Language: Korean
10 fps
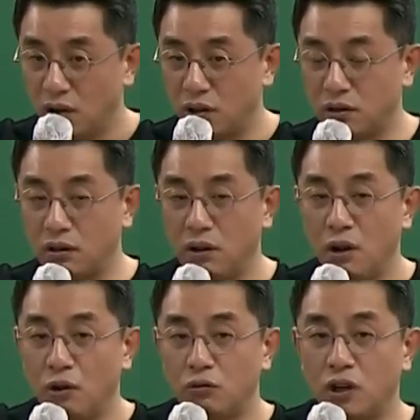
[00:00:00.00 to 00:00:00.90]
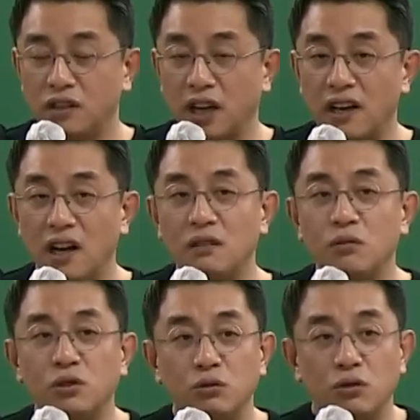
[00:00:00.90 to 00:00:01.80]
그래서 우리가 대량은
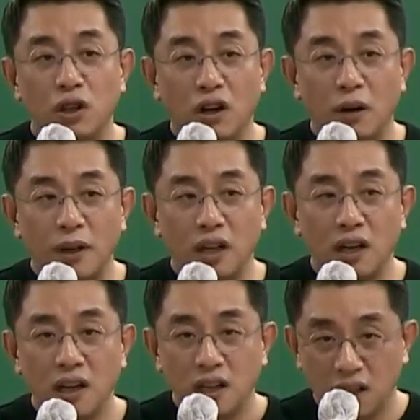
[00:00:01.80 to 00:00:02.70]
무슨 구조가 적합하다?